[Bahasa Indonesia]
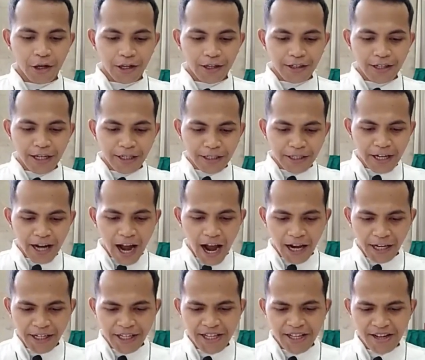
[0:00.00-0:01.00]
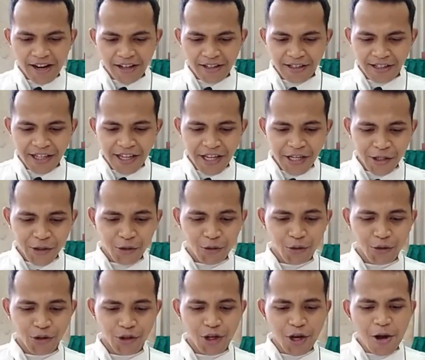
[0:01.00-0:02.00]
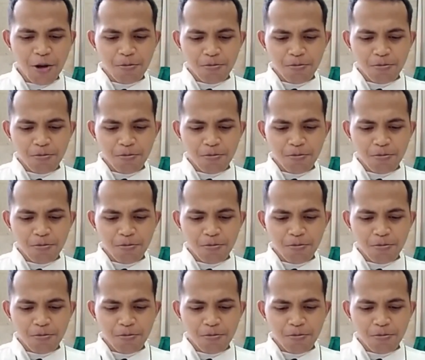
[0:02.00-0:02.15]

Dan kehadiran Yesus